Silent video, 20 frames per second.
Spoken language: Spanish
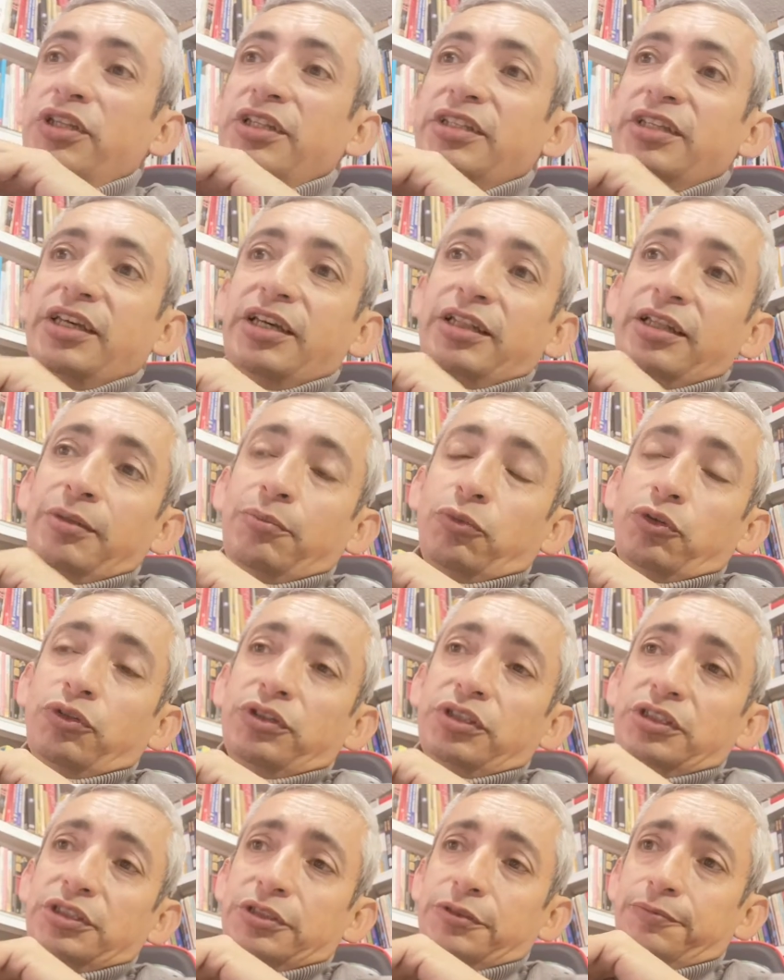de 10
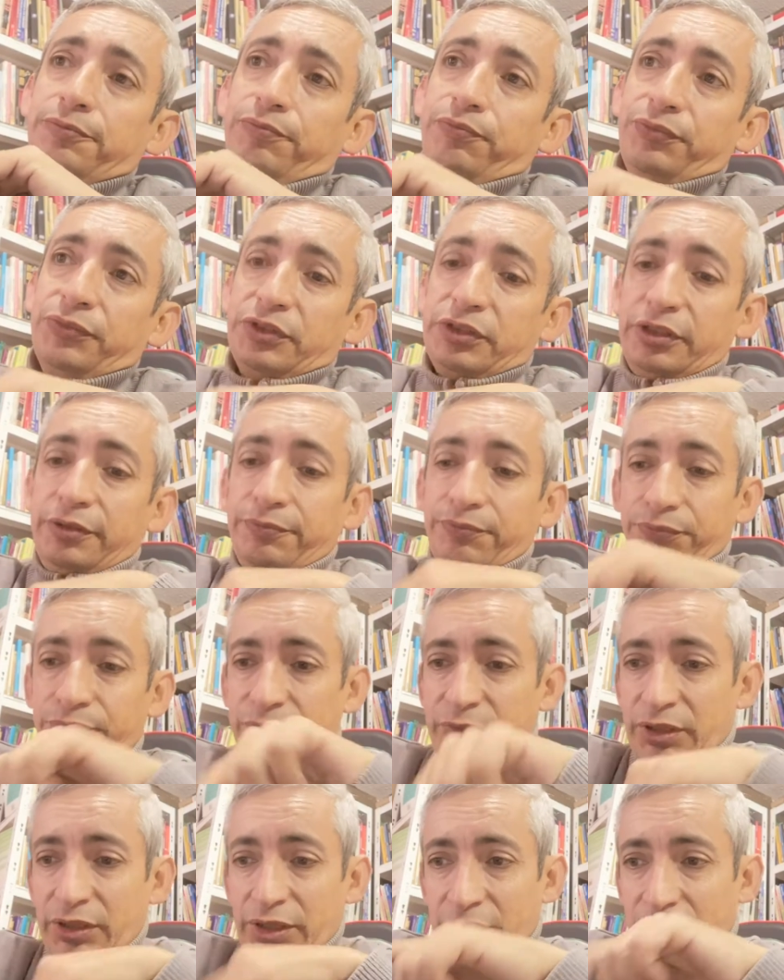limones, ¿sí?
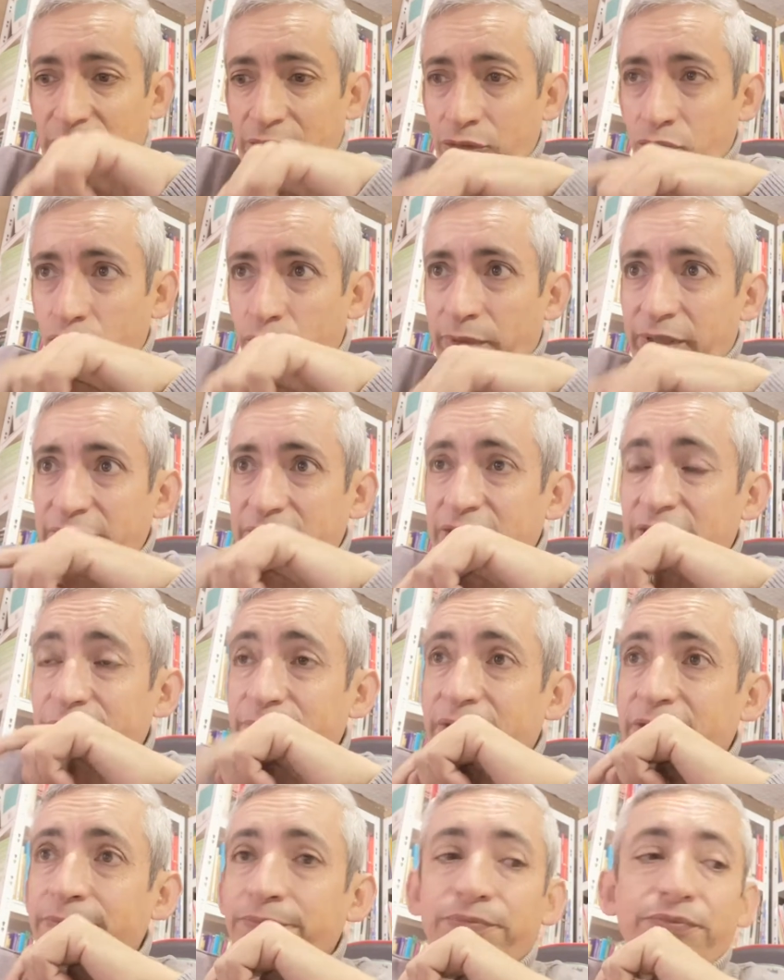Lo bates
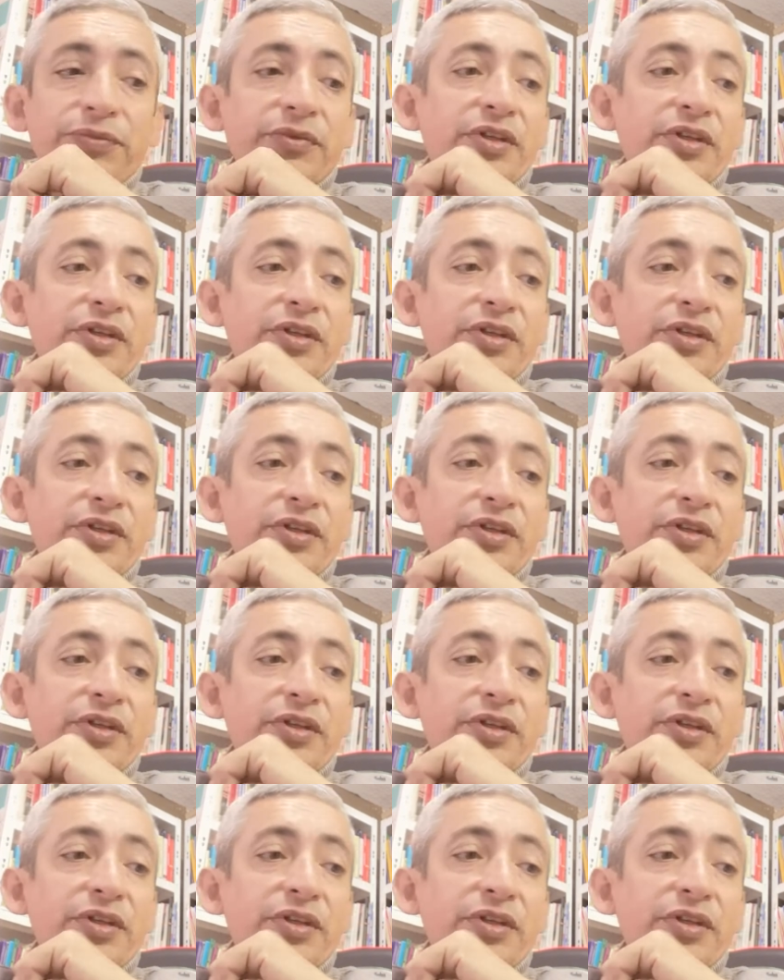bien